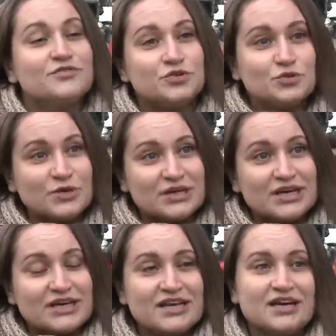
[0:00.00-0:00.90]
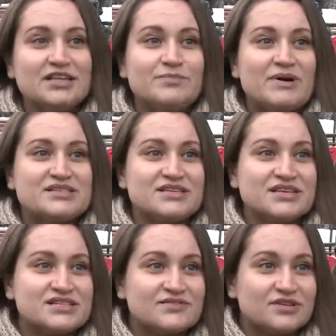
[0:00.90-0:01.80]
в Туле, так и
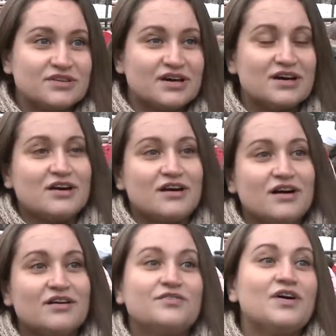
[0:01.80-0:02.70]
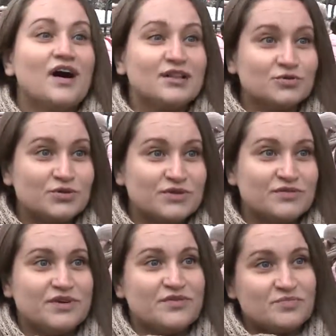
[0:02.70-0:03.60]
непосредственно а, в
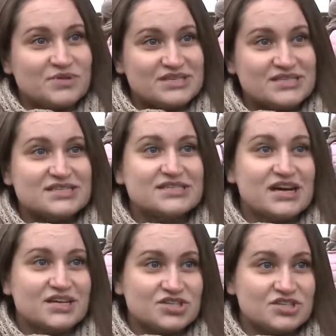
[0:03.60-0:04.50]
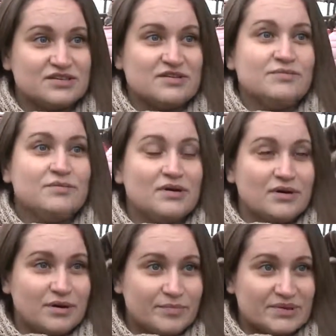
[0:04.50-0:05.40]
Адоеве в месте историческом а,